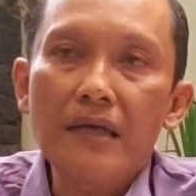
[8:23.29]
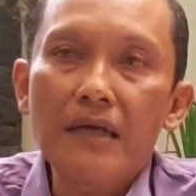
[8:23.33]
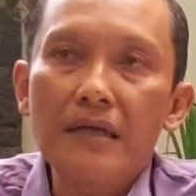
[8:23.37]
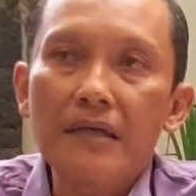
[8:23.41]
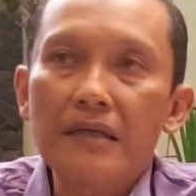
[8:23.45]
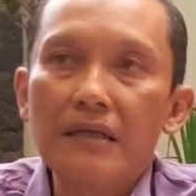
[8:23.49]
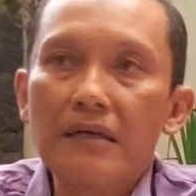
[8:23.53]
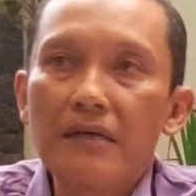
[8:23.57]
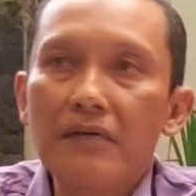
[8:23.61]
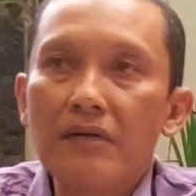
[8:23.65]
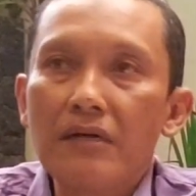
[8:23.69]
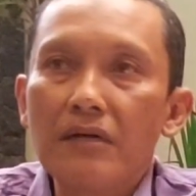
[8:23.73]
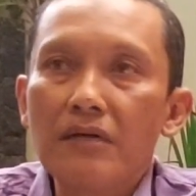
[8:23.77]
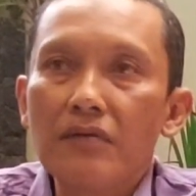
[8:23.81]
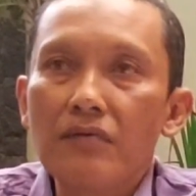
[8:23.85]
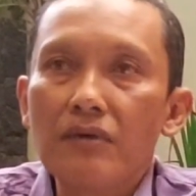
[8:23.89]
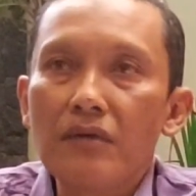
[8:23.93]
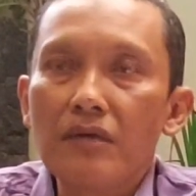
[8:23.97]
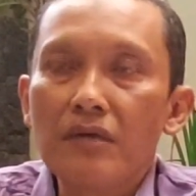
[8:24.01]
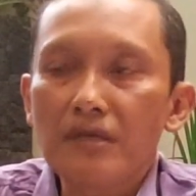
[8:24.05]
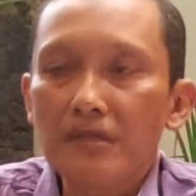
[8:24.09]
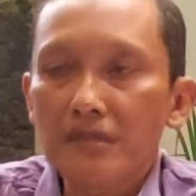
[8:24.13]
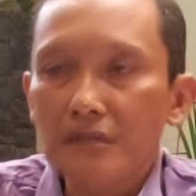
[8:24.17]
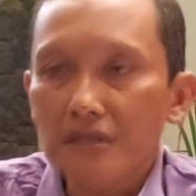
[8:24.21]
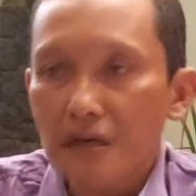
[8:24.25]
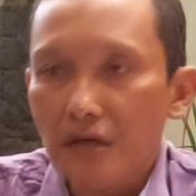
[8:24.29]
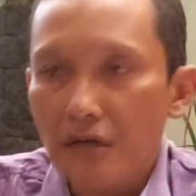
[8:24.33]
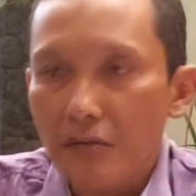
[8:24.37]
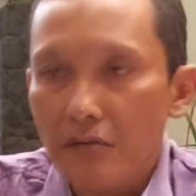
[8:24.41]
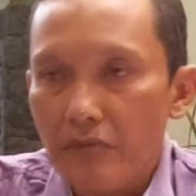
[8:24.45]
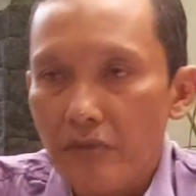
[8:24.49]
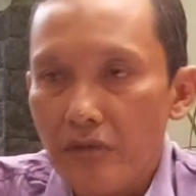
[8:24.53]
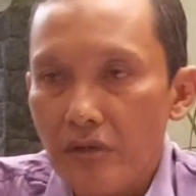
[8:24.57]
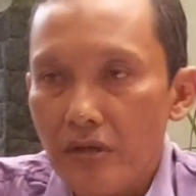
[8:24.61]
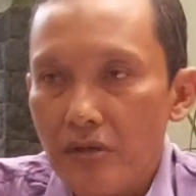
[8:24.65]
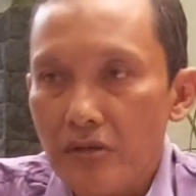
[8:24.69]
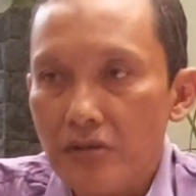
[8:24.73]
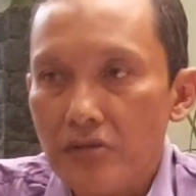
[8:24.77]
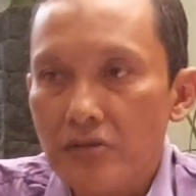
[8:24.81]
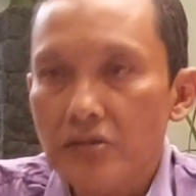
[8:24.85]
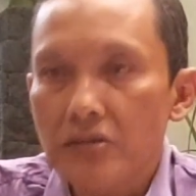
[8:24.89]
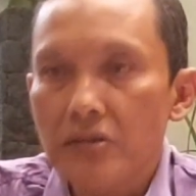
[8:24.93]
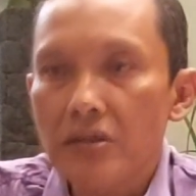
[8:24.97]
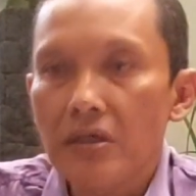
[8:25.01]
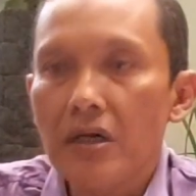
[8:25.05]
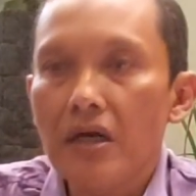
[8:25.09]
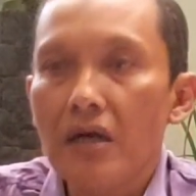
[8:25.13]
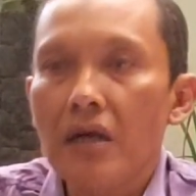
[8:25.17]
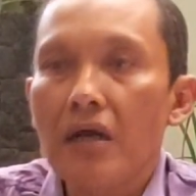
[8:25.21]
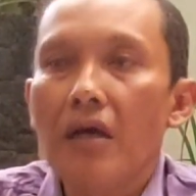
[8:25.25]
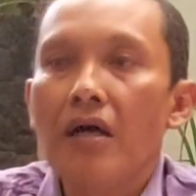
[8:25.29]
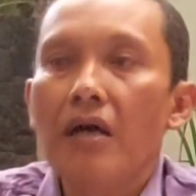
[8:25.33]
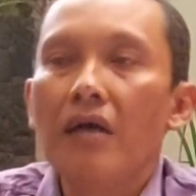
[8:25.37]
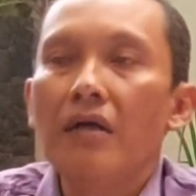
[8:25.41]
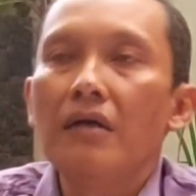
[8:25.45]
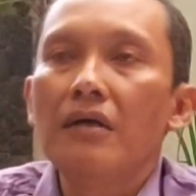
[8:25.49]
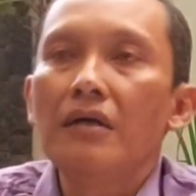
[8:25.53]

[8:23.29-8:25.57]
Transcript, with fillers: Akhirnya orang tuanya dengan bekerja,